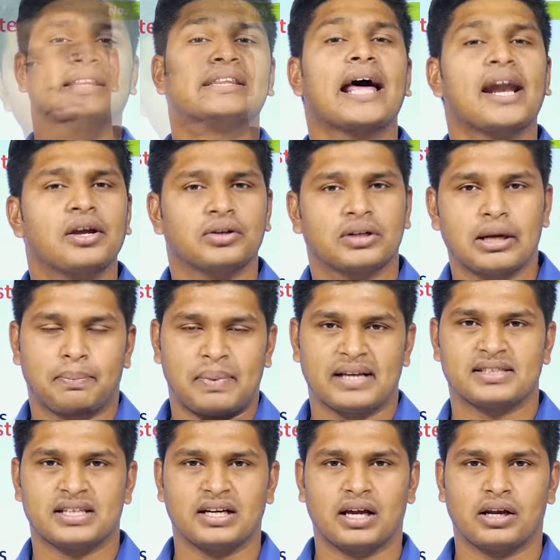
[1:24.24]
తన యొక్క
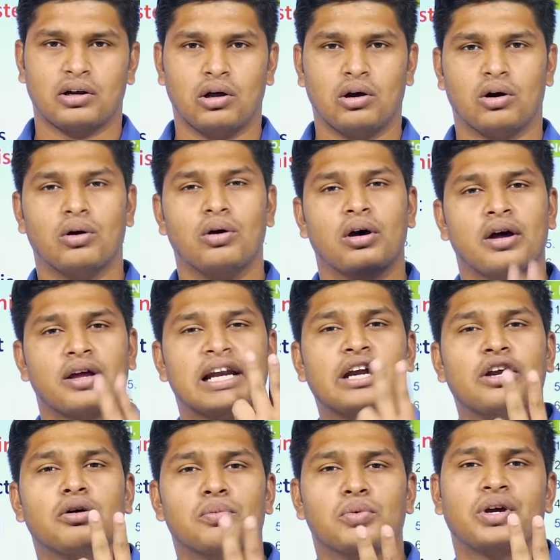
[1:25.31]
ప్రసంగంలో
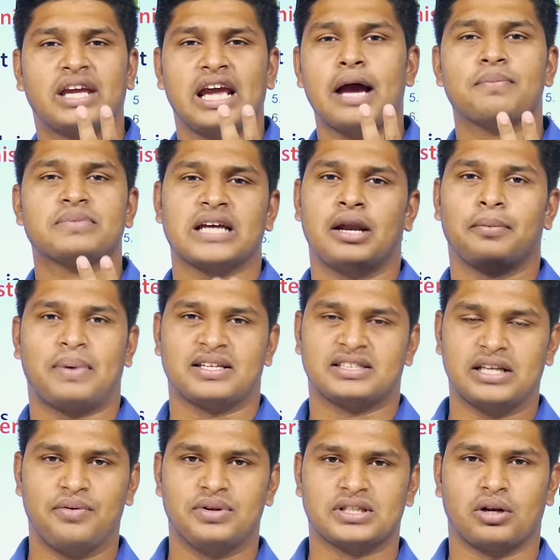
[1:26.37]
రెండు ముఖ్య అంశాలను
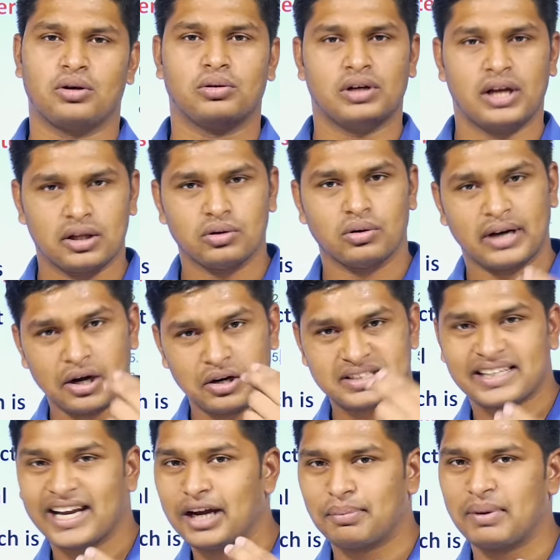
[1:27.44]
ప్రస్తావించారు లేదు రెండు
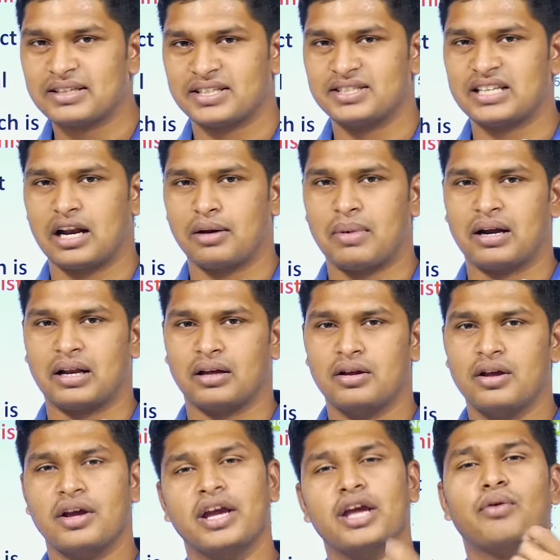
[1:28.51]
స్టేట్మెంట్స్ ఇచ్చారనమాట
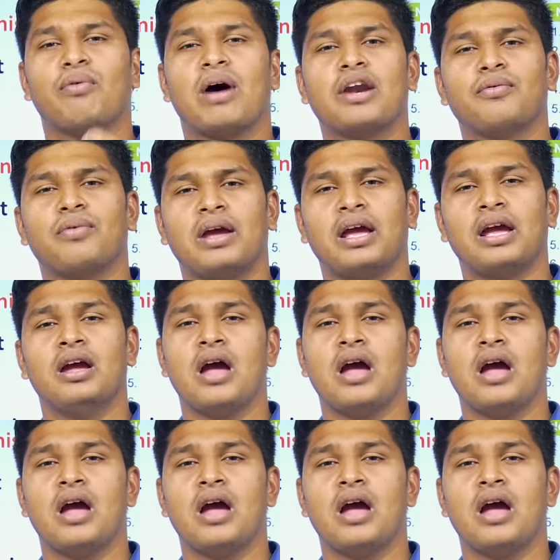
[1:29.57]
ఇన్ వన్ వే